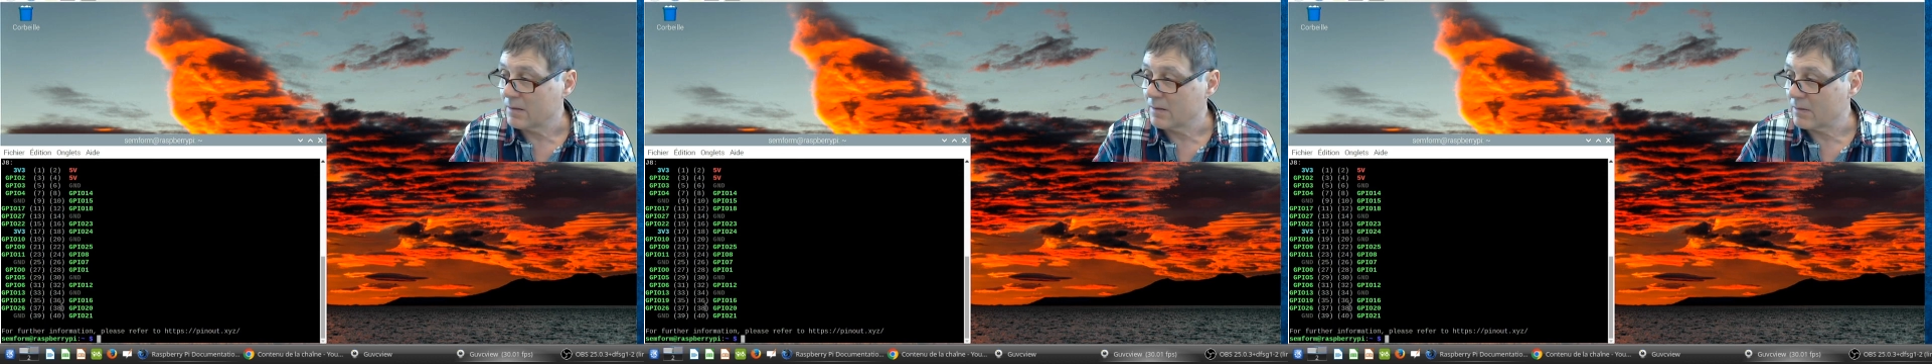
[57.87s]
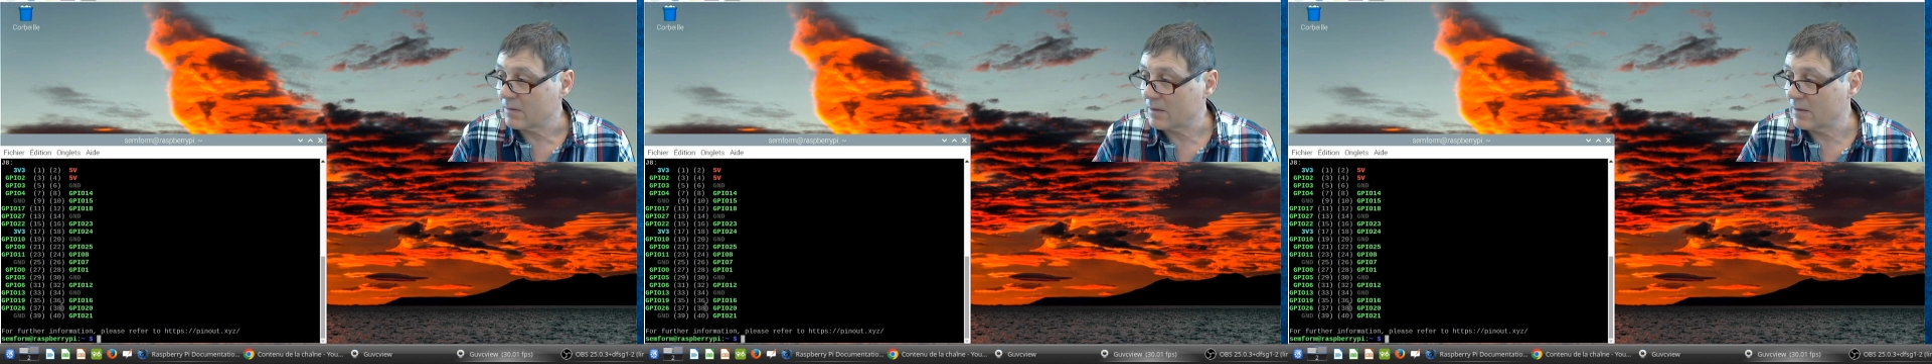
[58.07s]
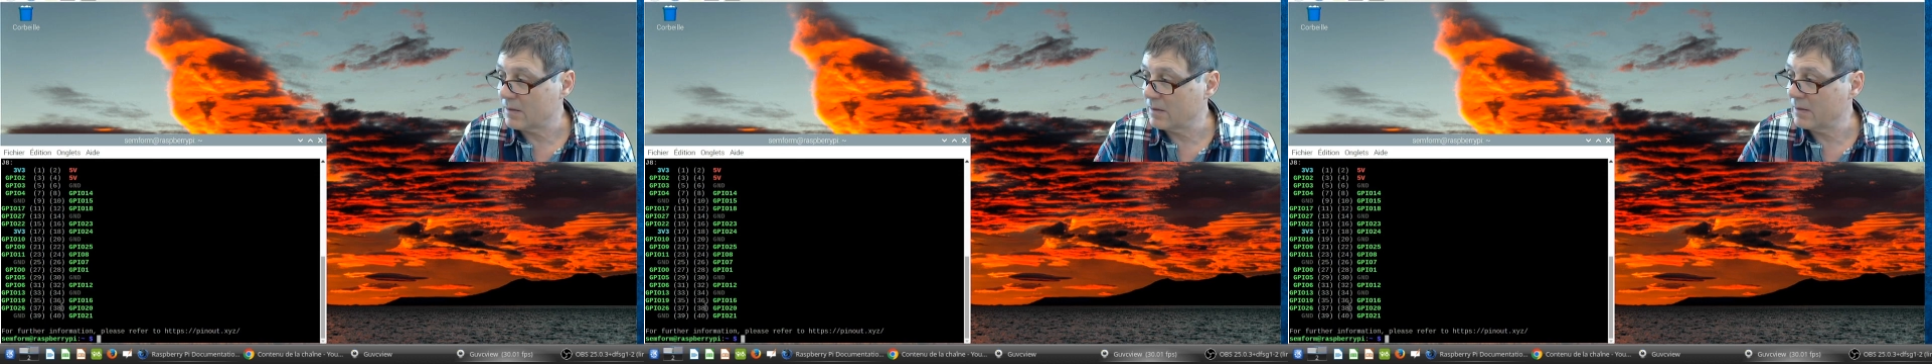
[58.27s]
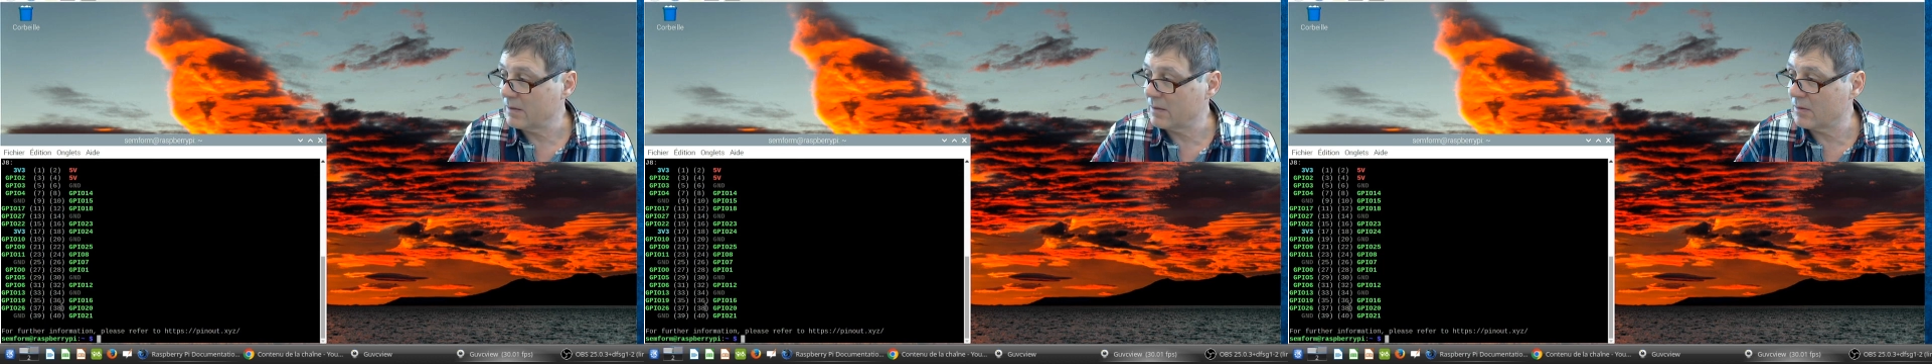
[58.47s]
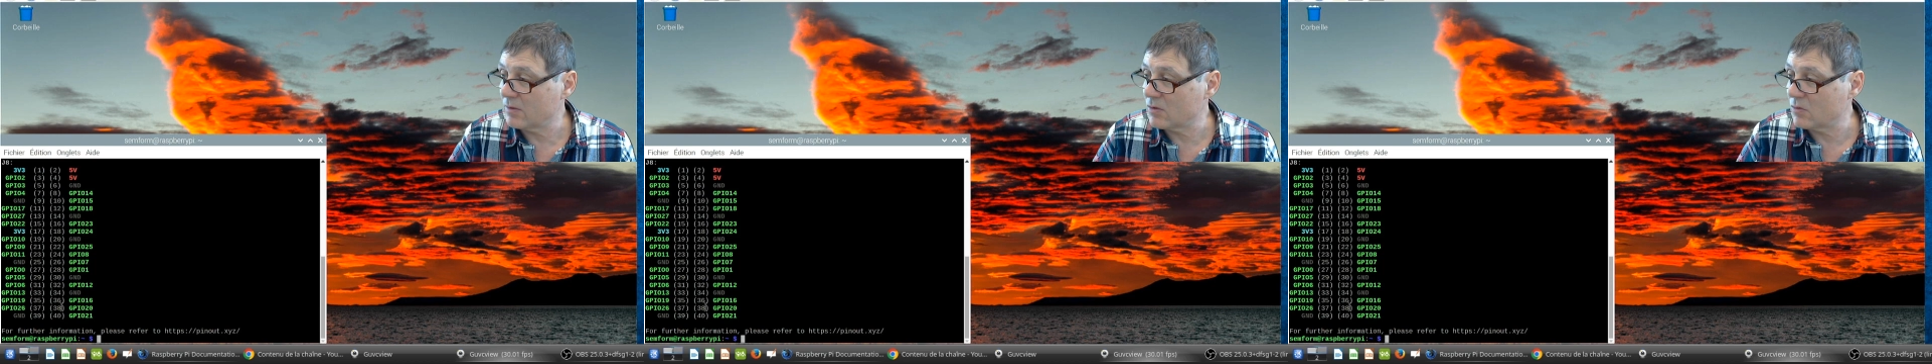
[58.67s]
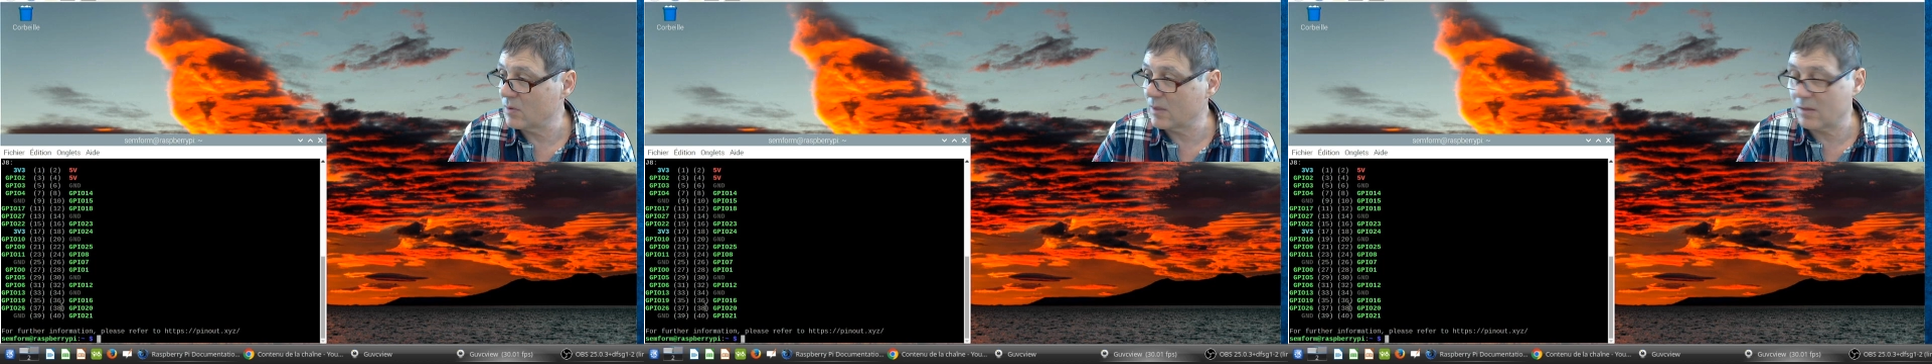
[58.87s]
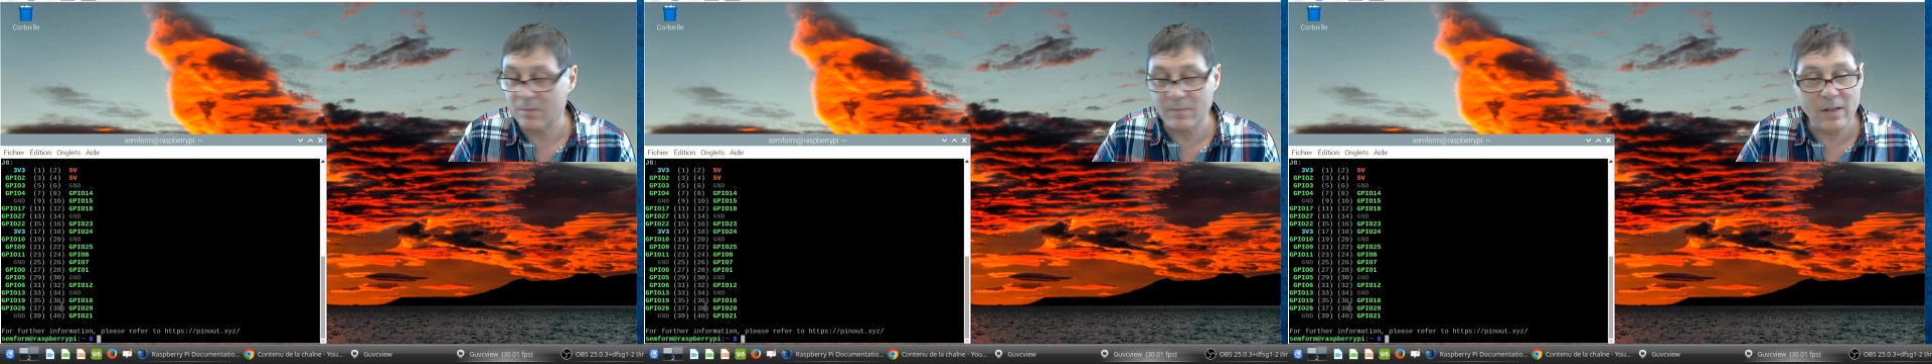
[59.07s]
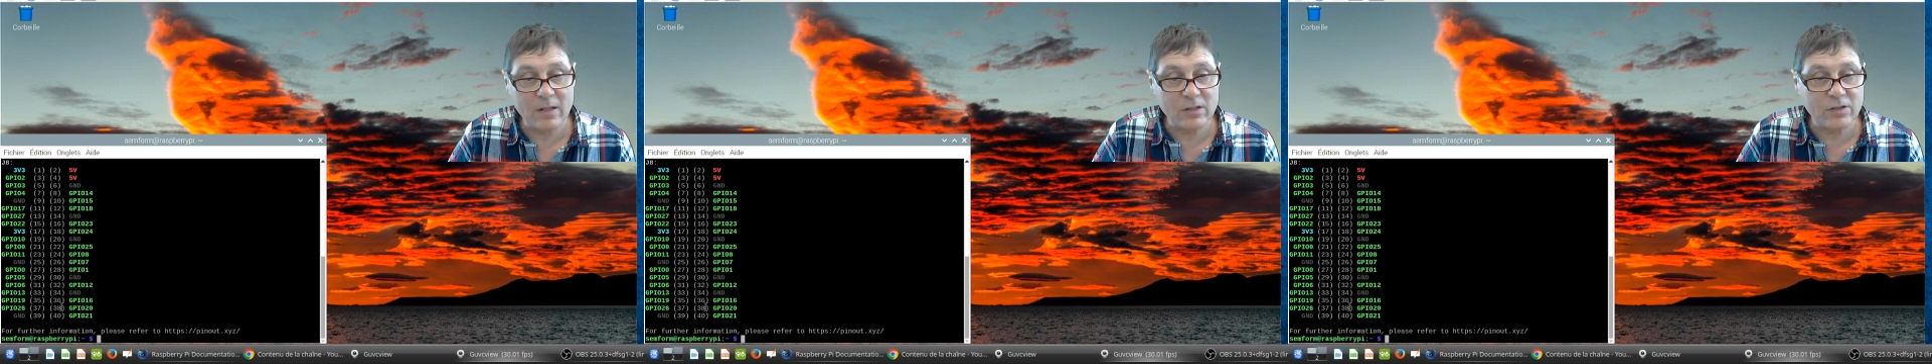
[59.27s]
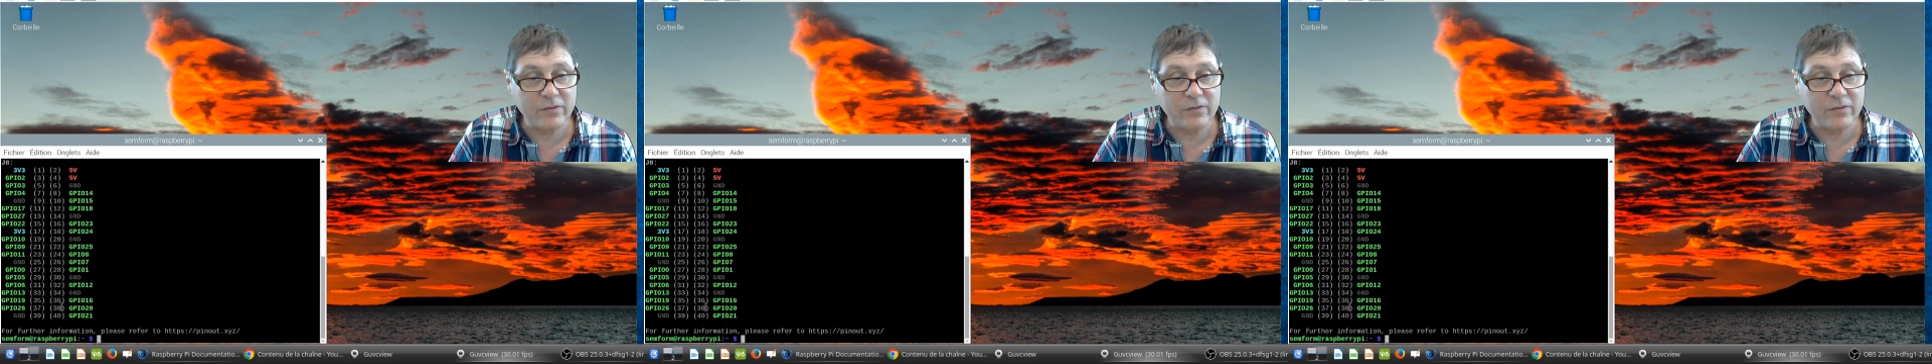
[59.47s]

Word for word: Ok. Ensuite, ben,